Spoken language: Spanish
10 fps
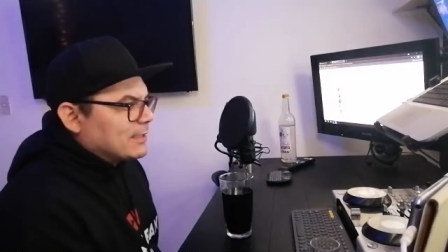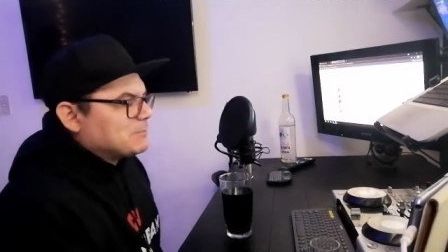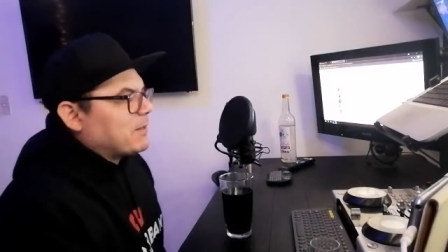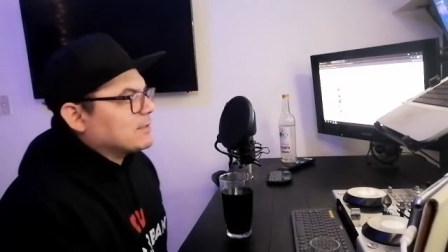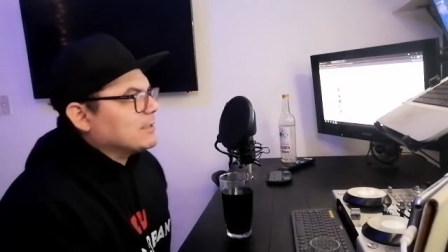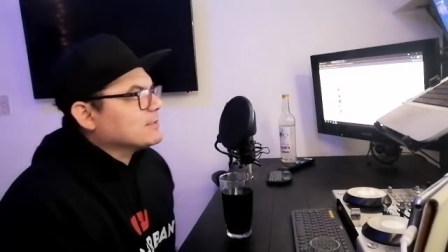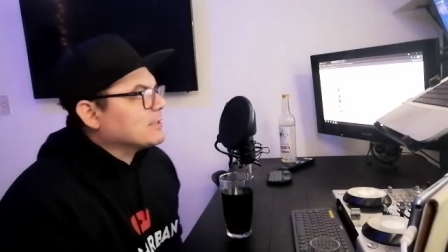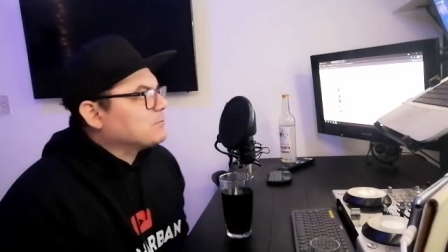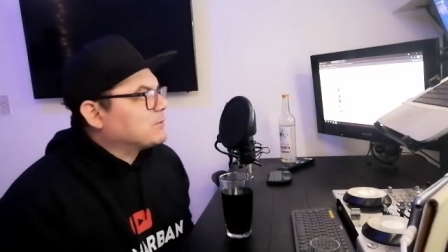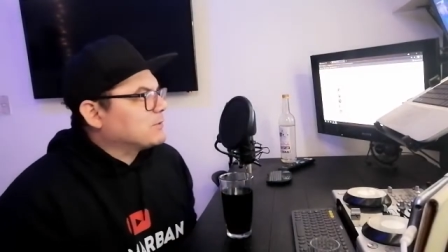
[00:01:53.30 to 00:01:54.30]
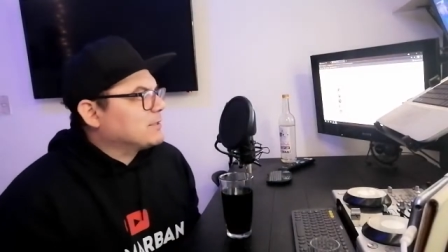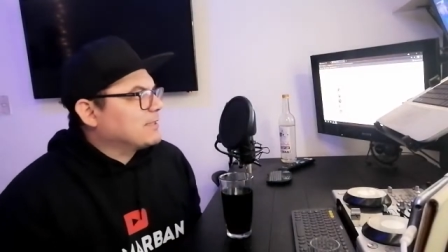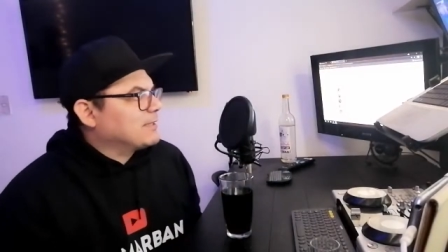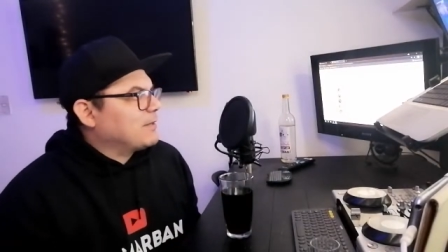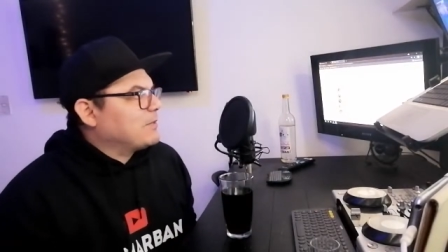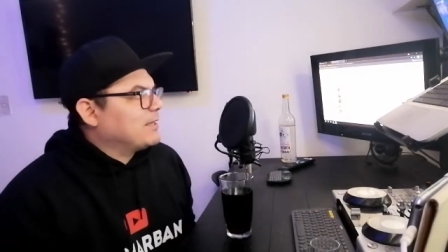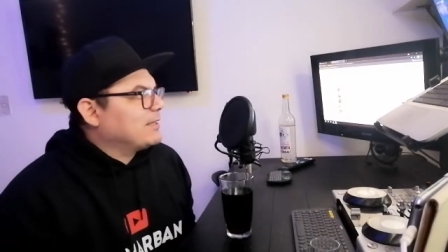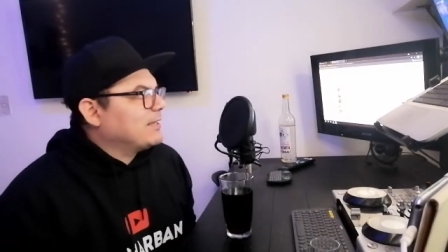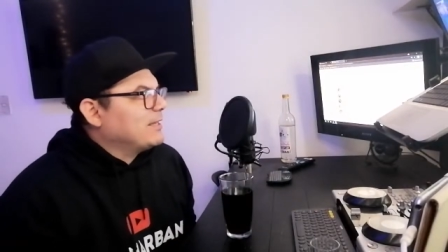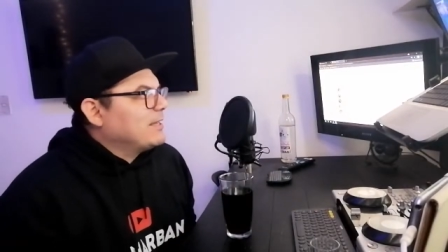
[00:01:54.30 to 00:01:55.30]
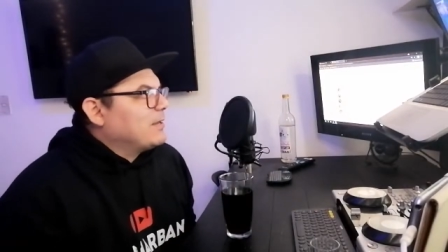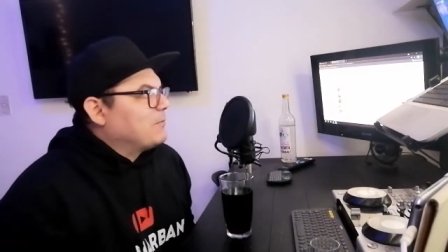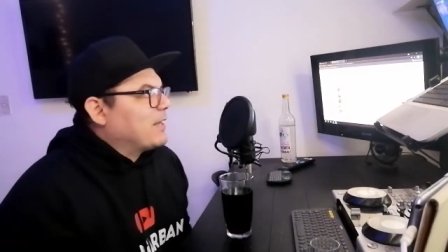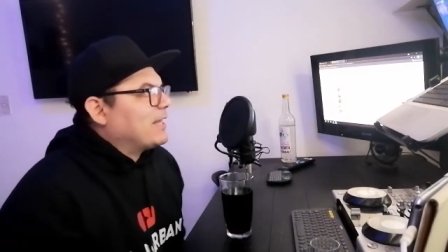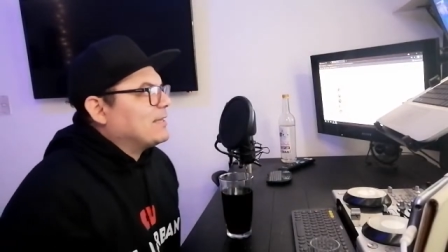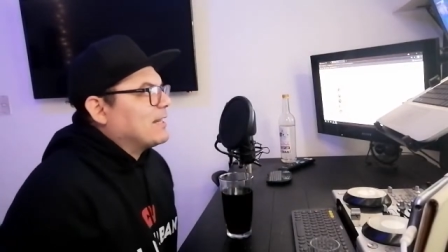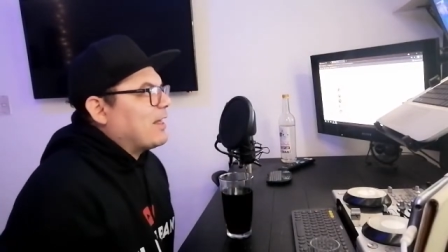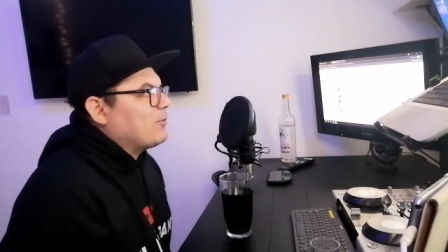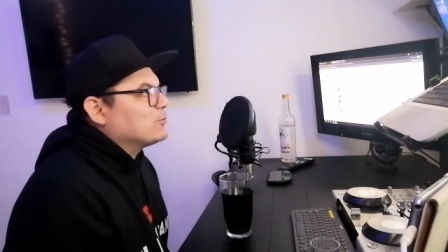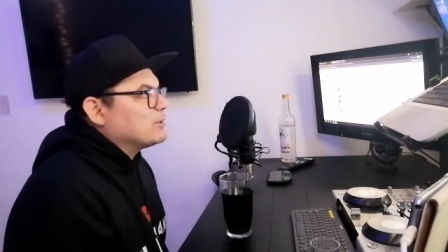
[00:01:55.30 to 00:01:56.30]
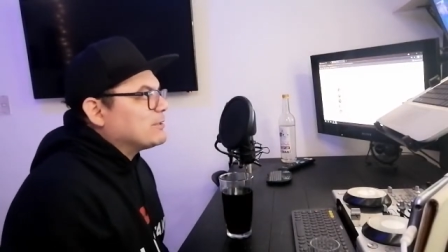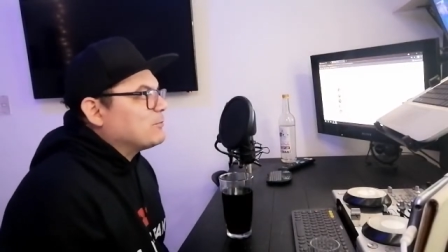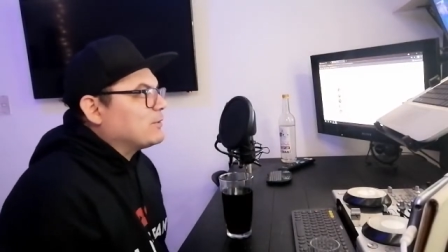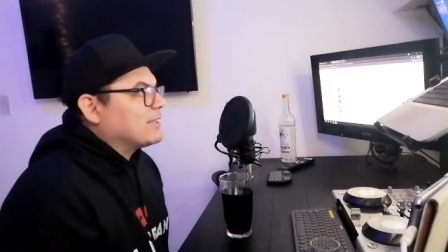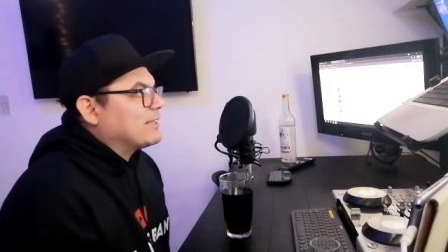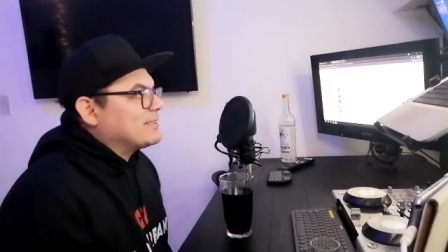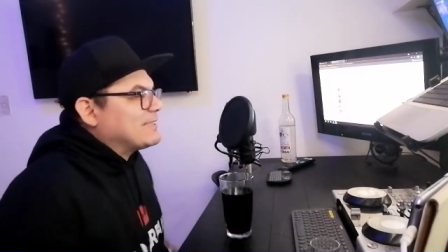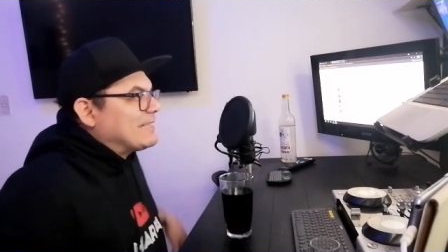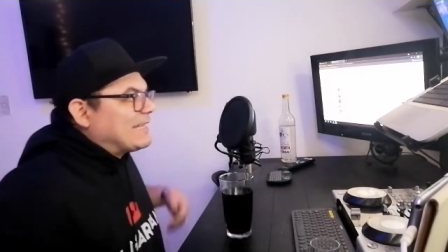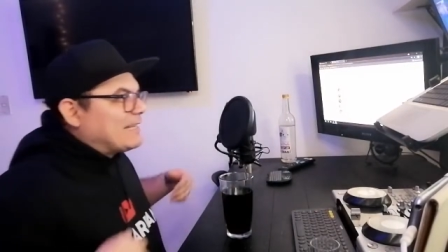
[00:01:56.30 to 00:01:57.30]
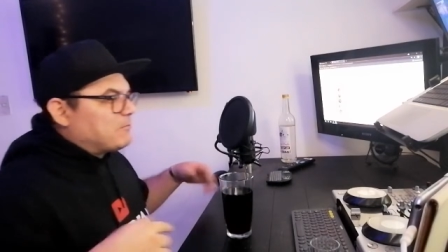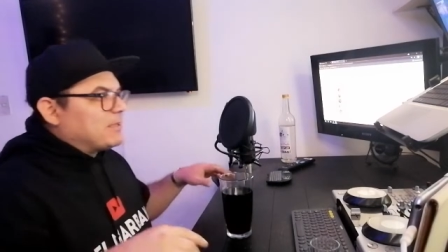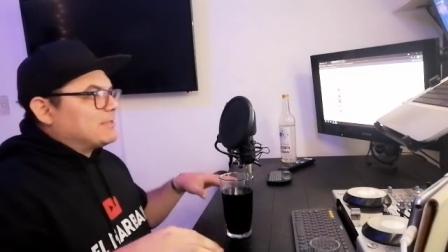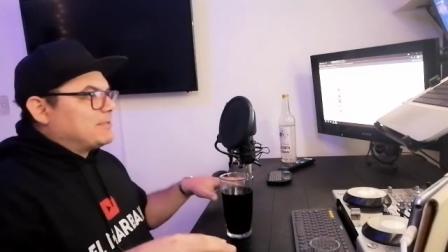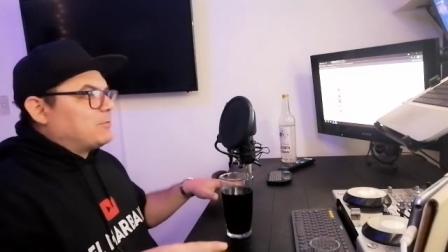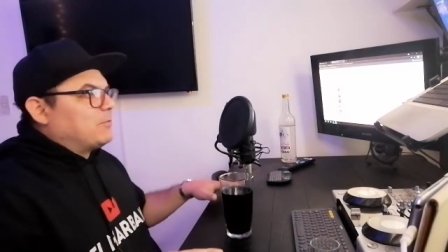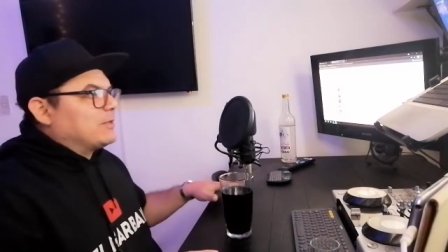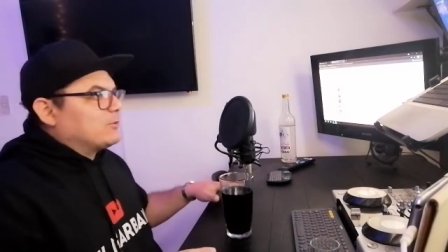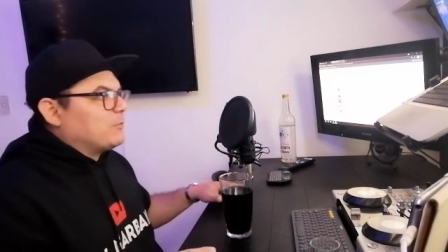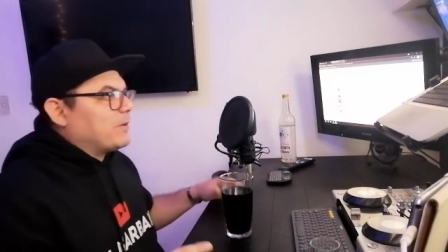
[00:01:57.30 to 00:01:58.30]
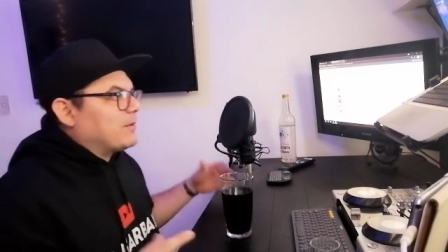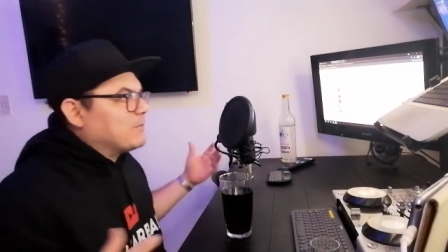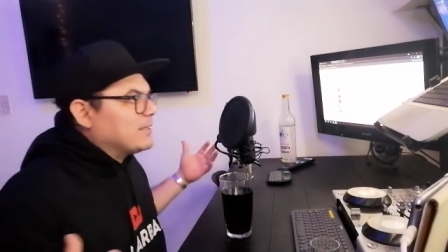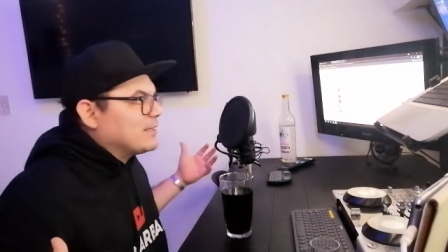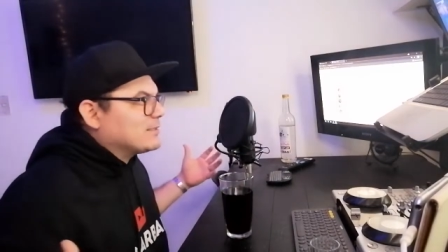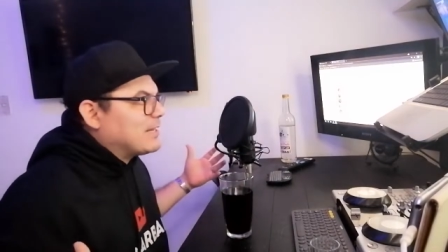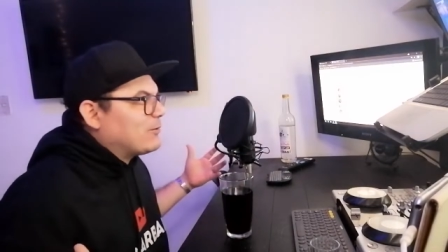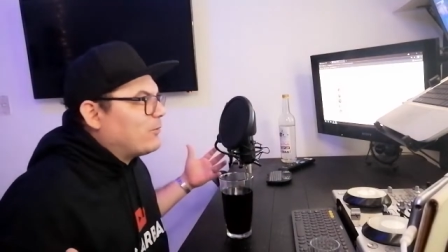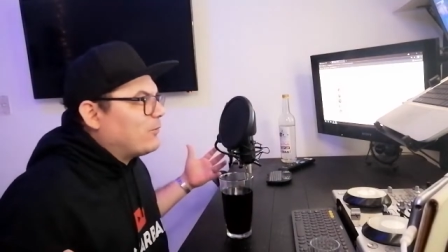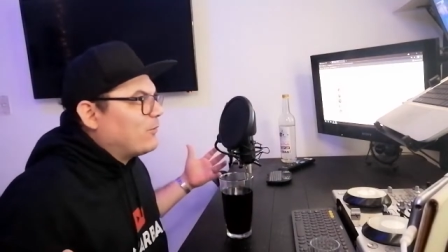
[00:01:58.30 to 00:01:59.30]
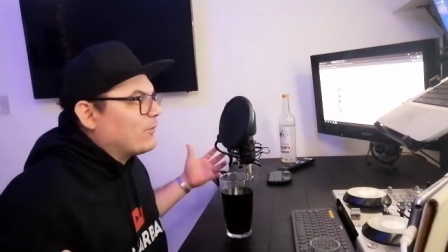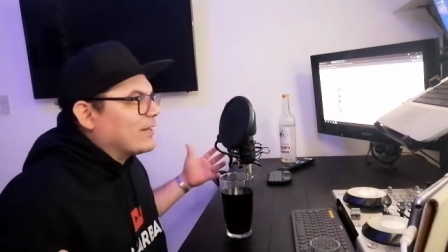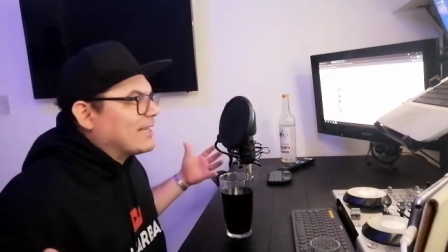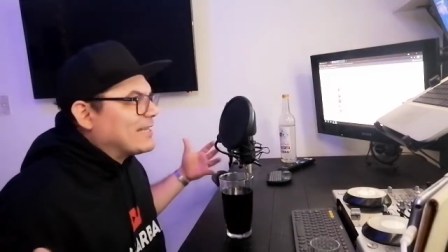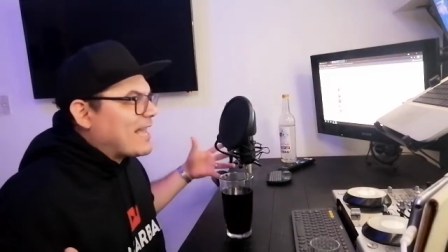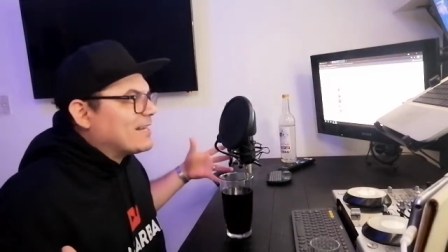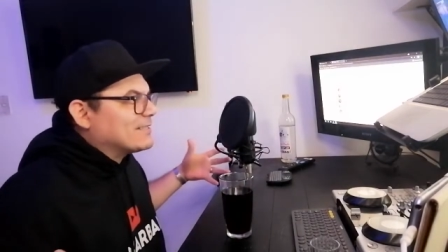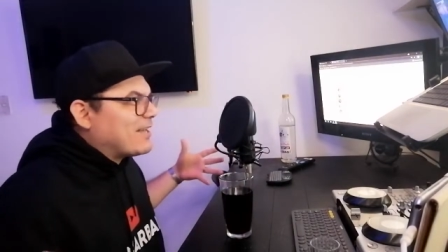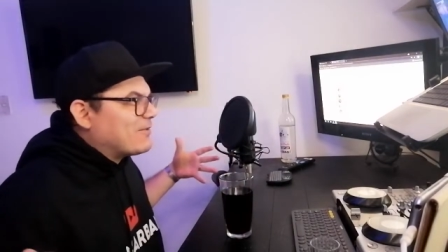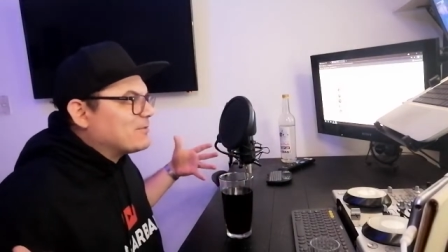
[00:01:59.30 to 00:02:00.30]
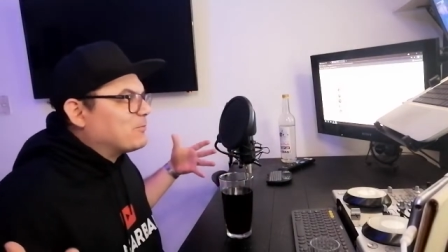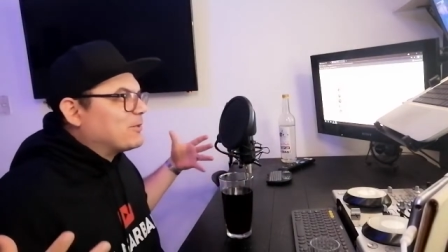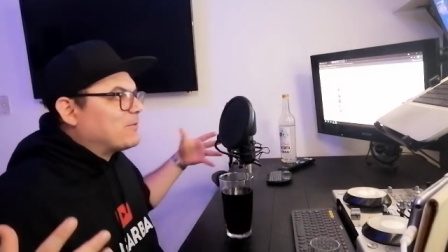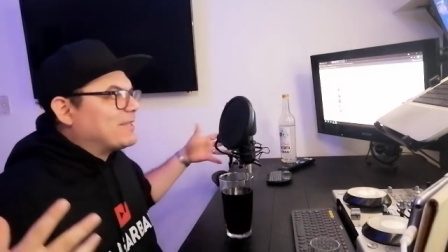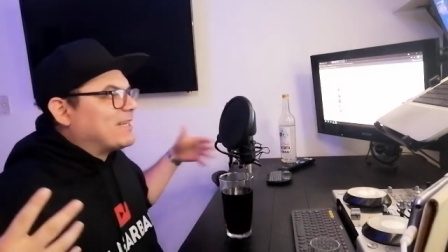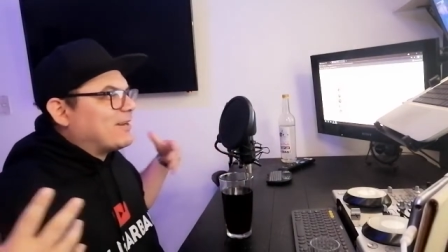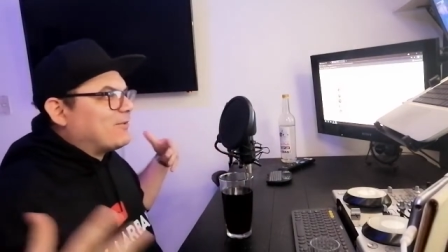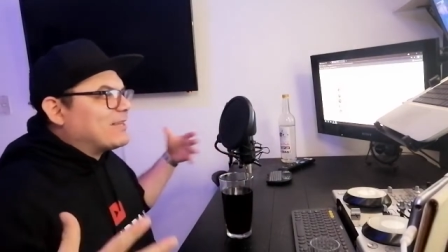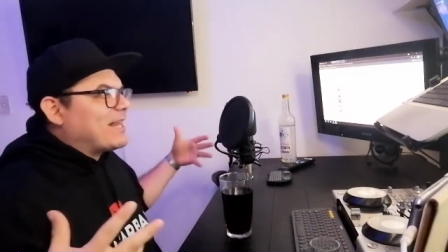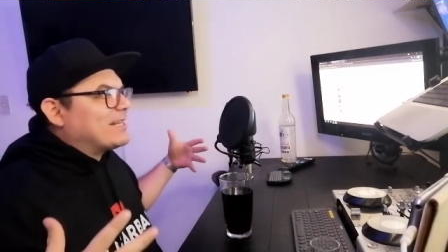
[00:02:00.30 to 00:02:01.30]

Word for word: eres parte de esas personas que también me ha generado muchísimo interés y créeme, en este momento para mí es algo genial, ¿sabes? Poder platicar con